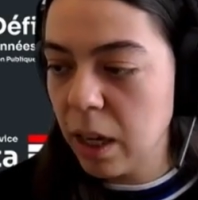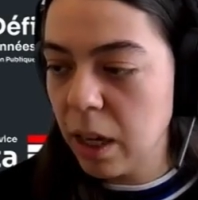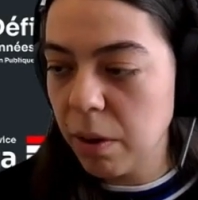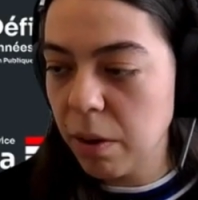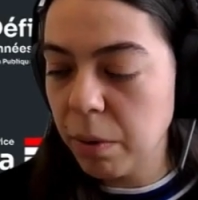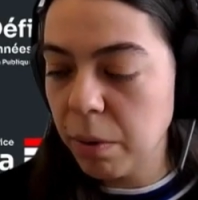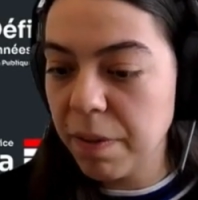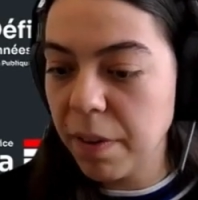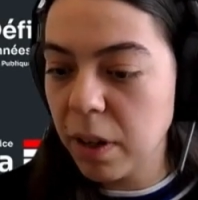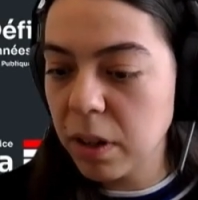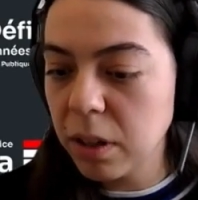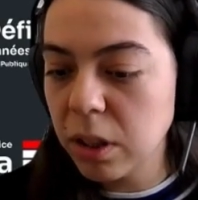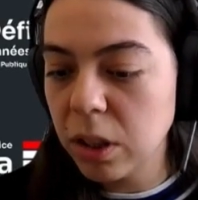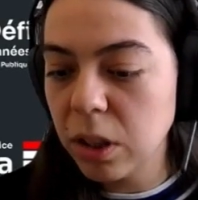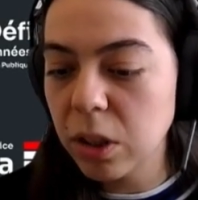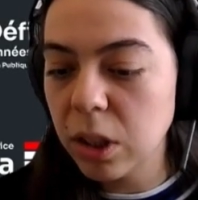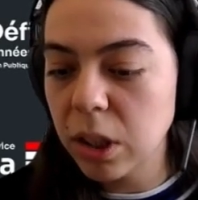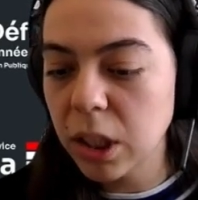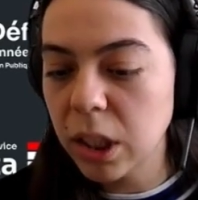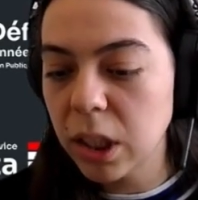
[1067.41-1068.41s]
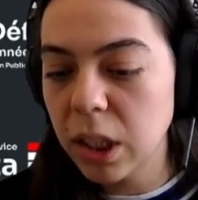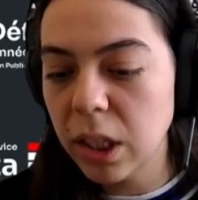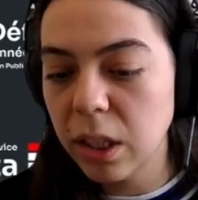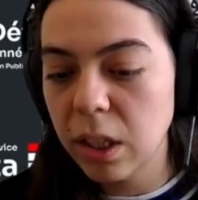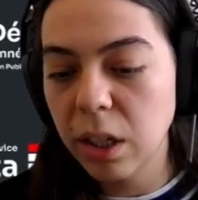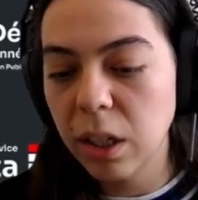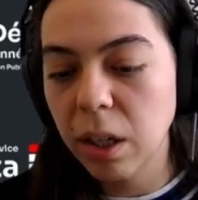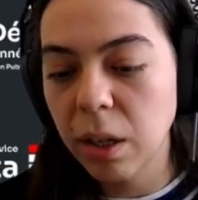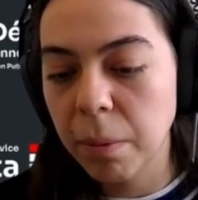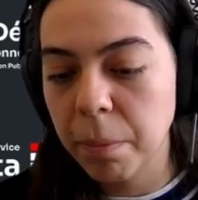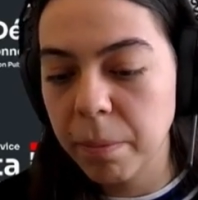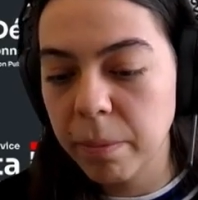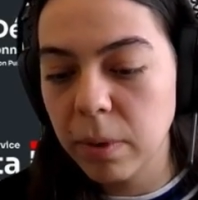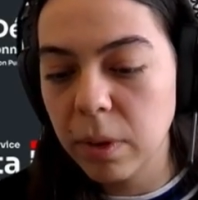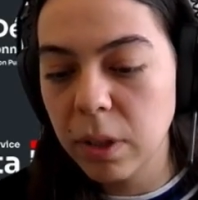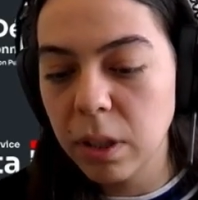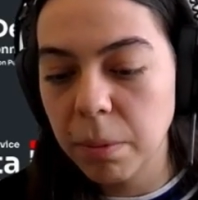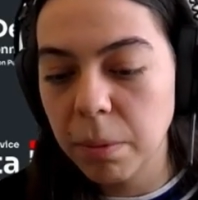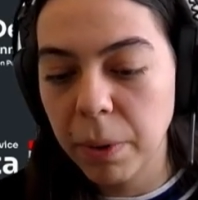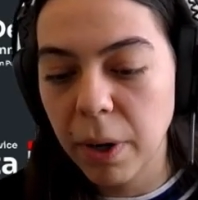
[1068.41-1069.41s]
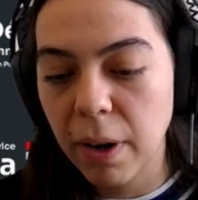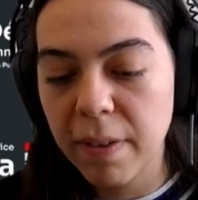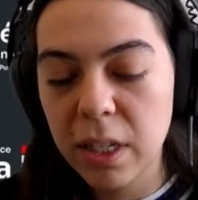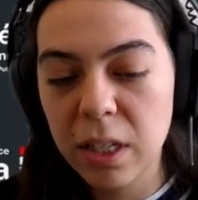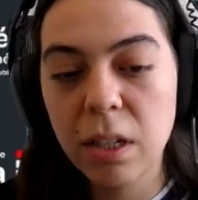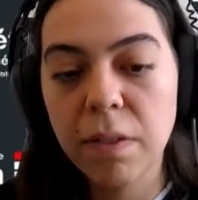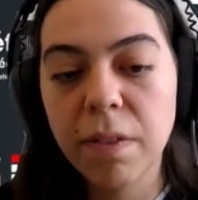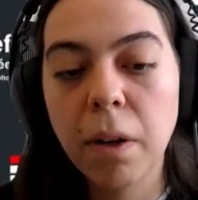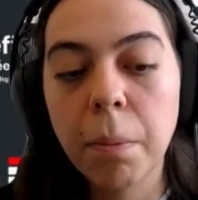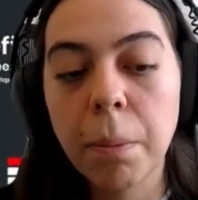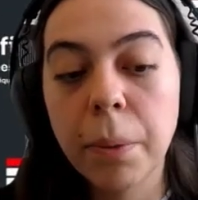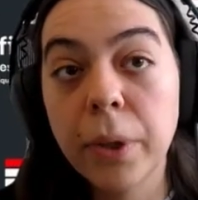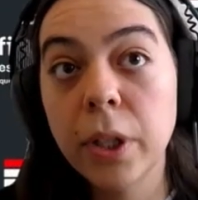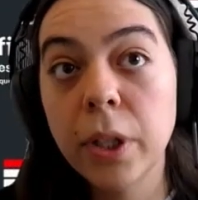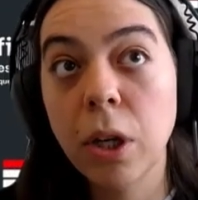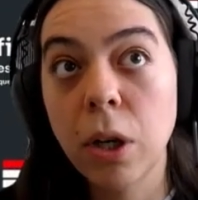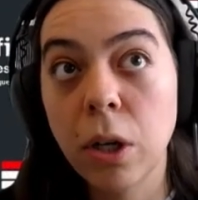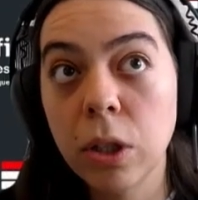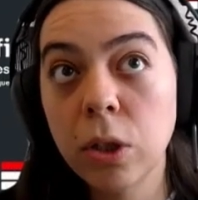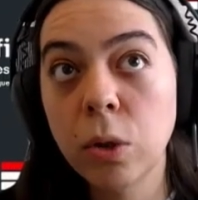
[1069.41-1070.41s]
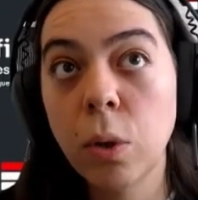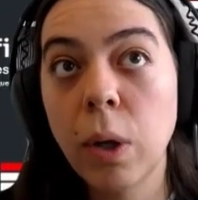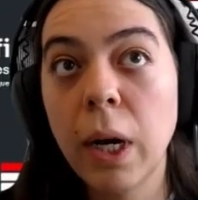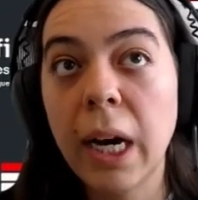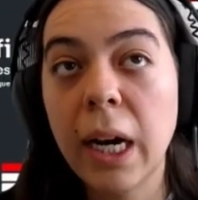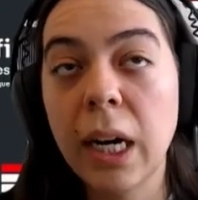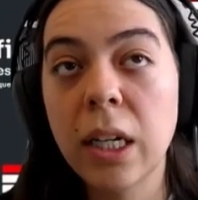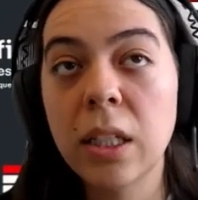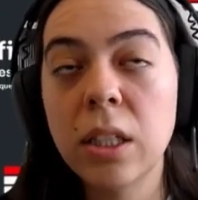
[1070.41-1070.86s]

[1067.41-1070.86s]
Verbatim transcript: Um, um, Et on a également